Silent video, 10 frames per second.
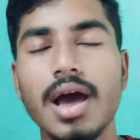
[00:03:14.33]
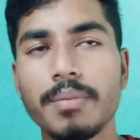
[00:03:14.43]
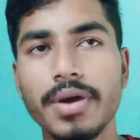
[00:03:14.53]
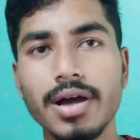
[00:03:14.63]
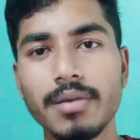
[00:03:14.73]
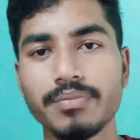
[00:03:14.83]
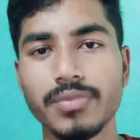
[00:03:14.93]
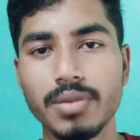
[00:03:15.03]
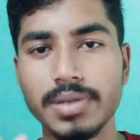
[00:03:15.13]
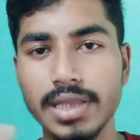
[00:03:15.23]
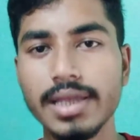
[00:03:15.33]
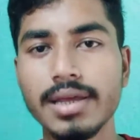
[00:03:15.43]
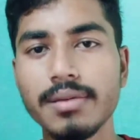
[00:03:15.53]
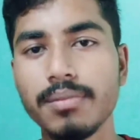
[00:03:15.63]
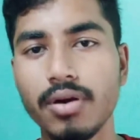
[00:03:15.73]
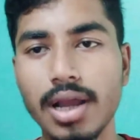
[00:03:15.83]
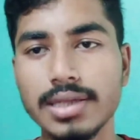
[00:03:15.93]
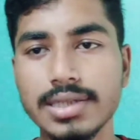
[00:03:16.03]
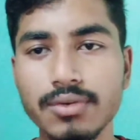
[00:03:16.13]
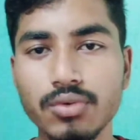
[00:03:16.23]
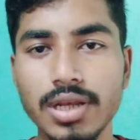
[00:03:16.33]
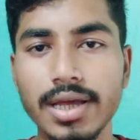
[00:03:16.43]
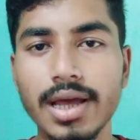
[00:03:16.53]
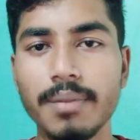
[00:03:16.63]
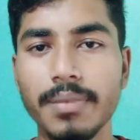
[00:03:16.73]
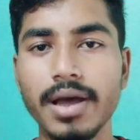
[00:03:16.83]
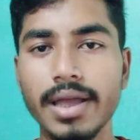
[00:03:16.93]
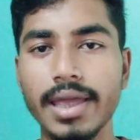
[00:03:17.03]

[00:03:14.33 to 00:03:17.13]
आपका पता ही है बड़ा सा व्हील है आपका